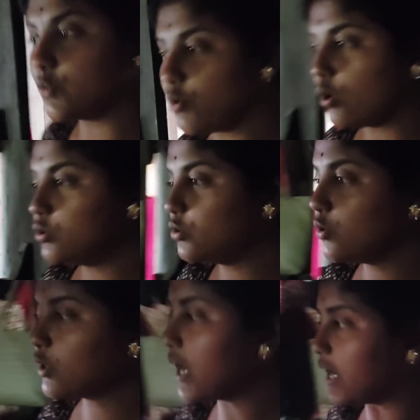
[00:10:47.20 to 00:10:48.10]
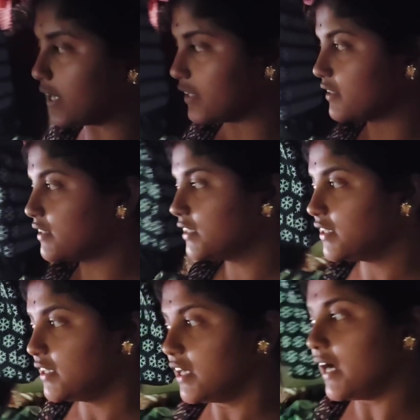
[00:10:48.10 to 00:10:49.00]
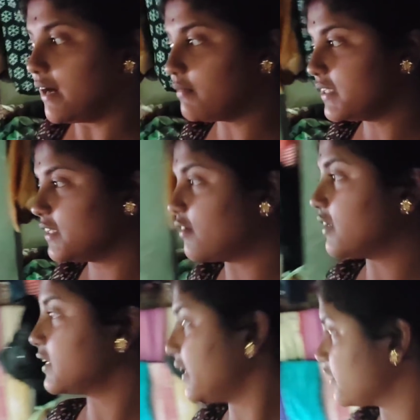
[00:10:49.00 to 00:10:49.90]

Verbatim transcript: এত অন্ধকার আমাদের ঘরটা